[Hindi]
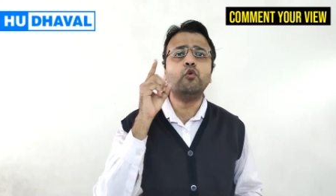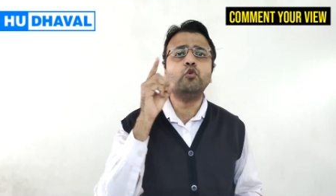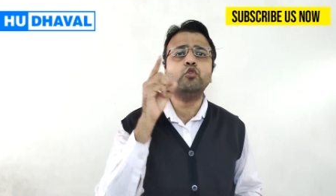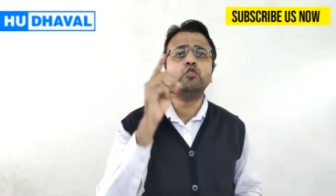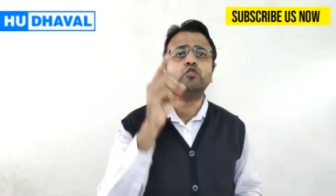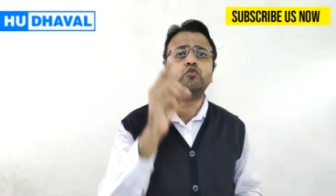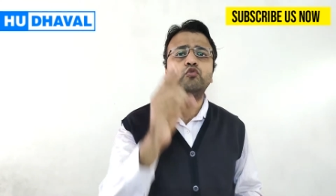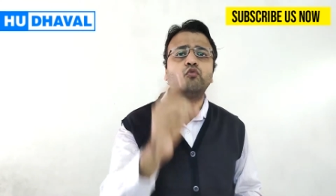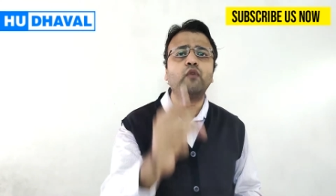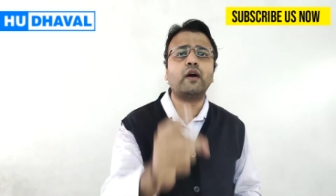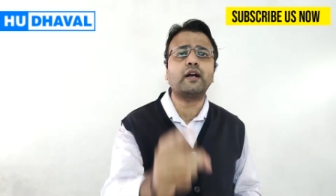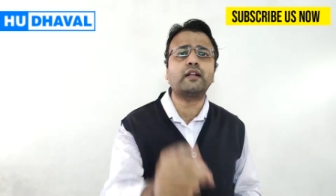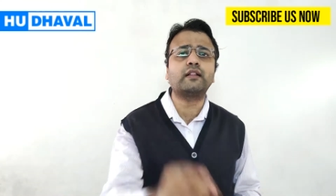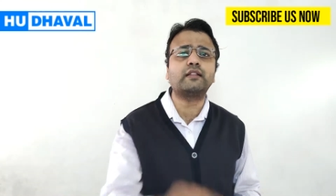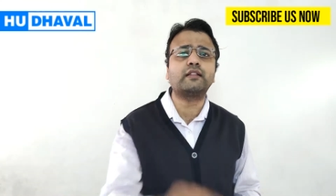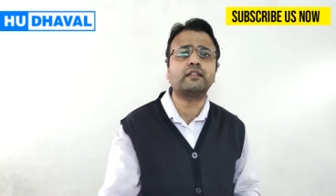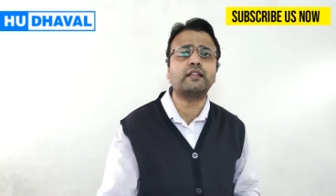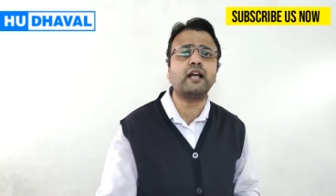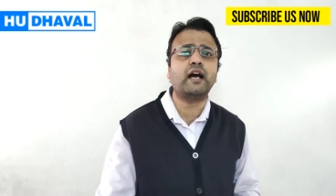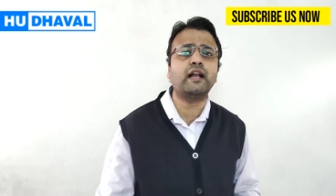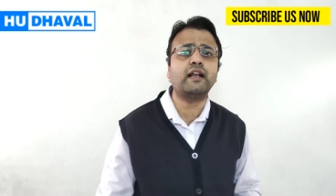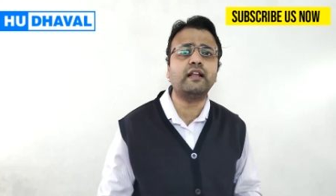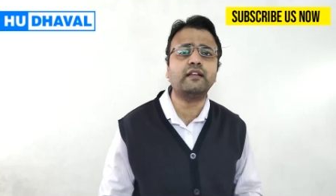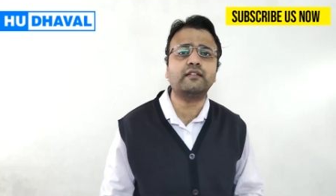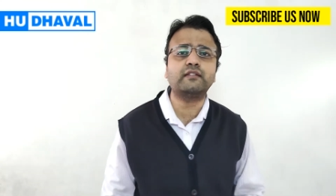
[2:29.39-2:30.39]
उस
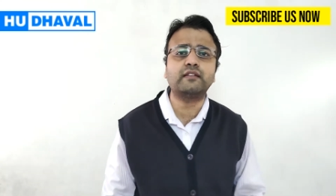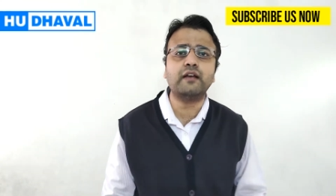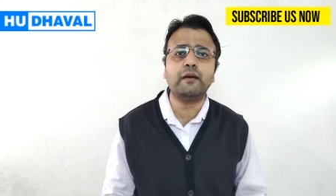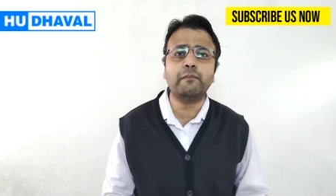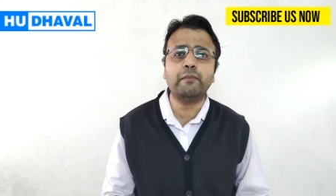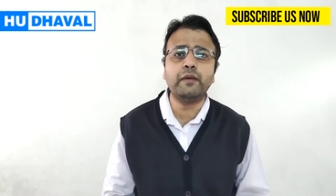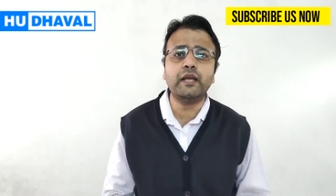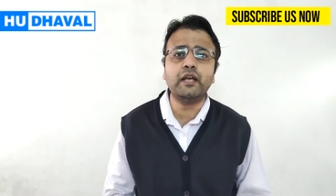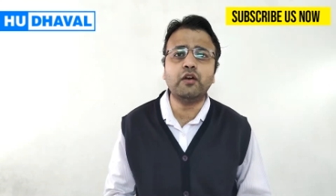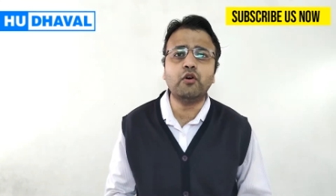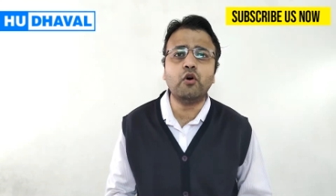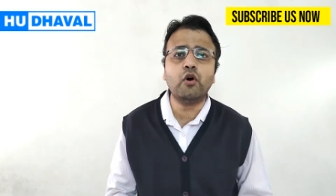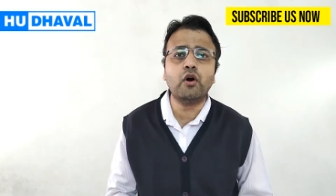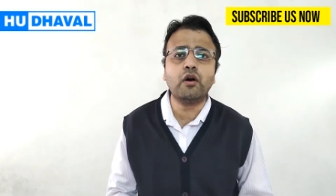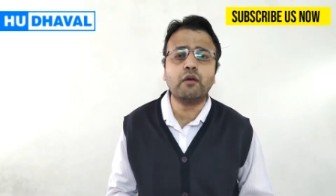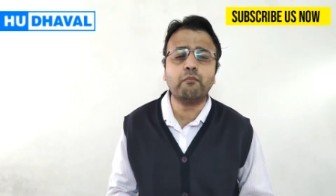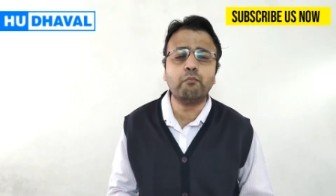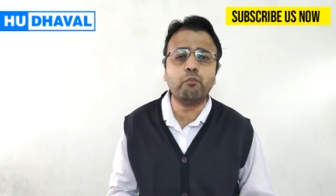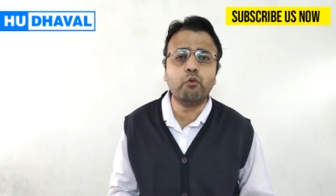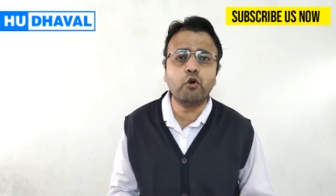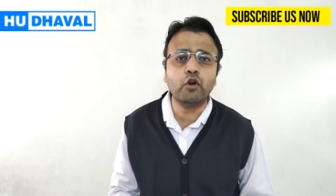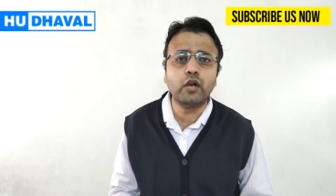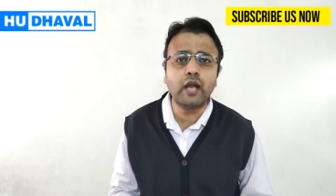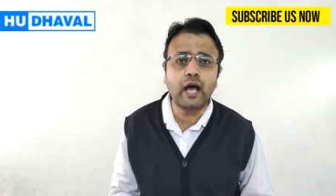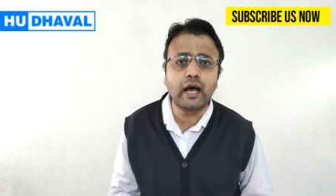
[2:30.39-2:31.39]
वक्ता ने सभी को
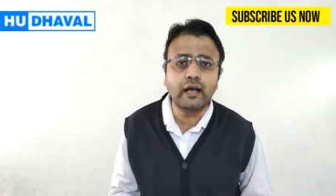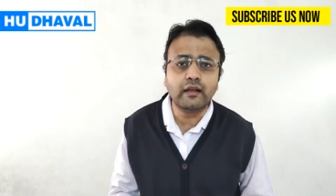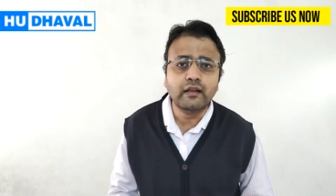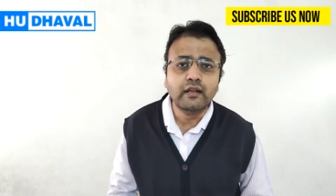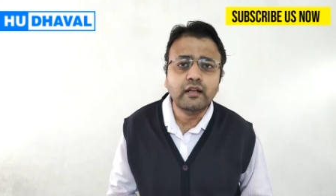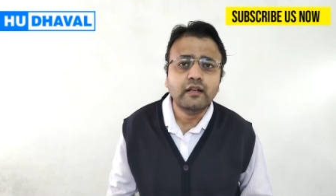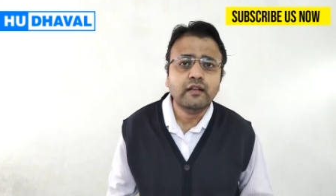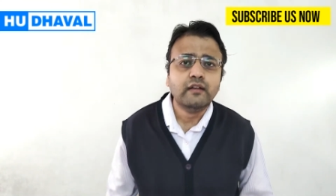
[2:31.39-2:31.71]
बोला